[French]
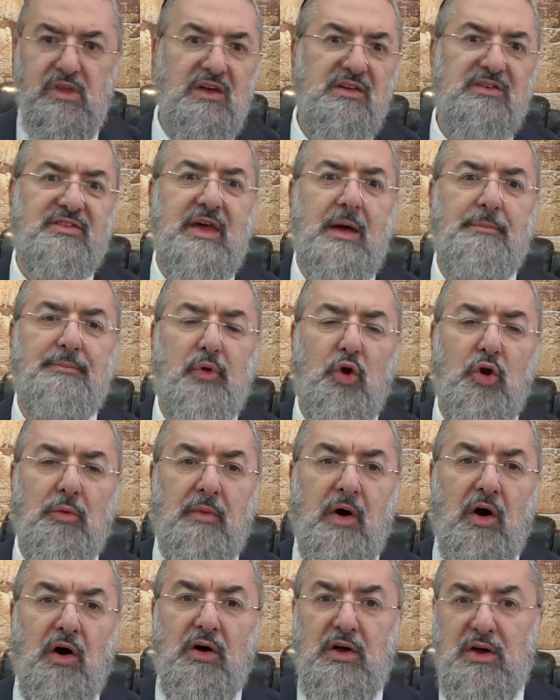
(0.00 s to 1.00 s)

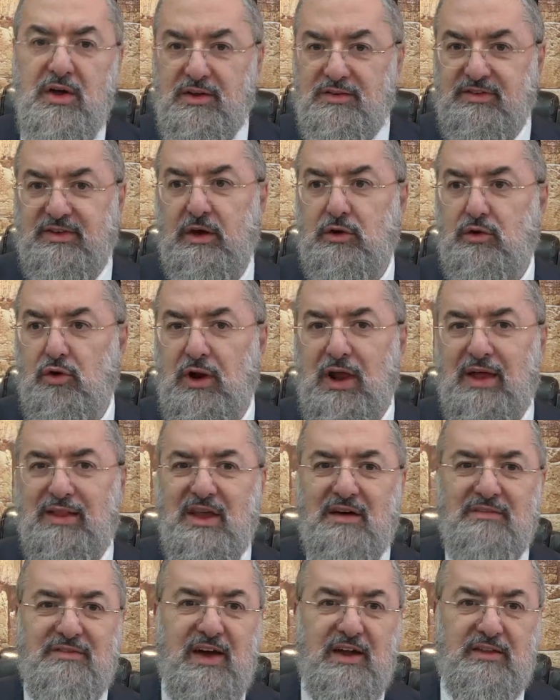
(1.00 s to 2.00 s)
Simplement, c'est que la
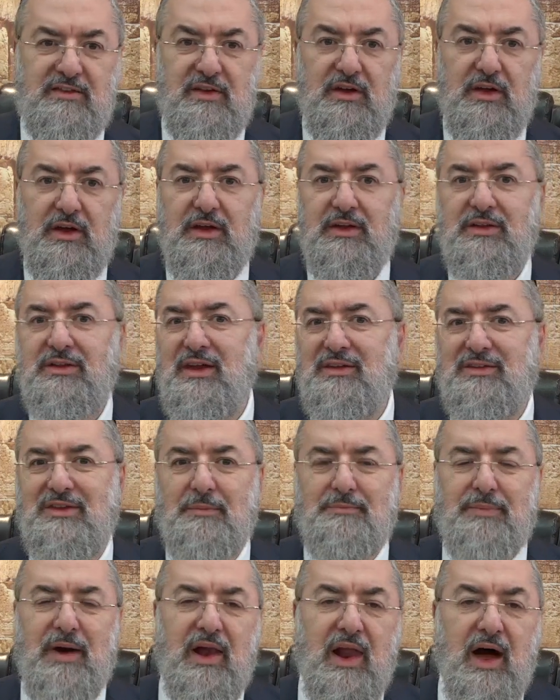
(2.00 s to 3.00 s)
navette n'était
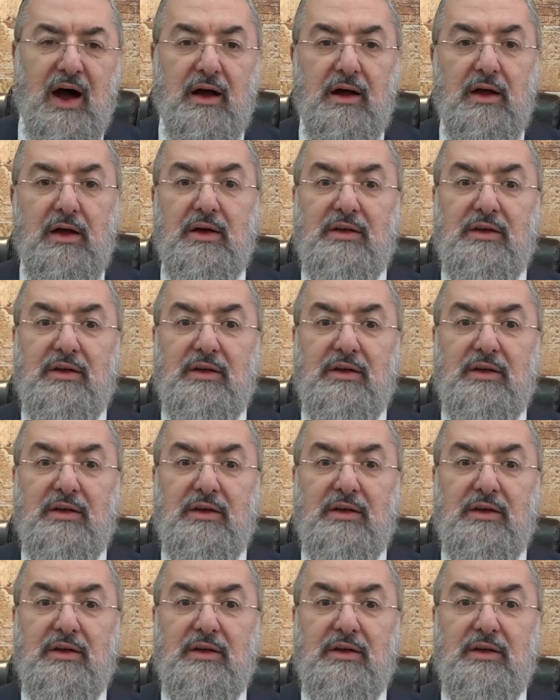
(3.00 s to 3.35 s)
pas là.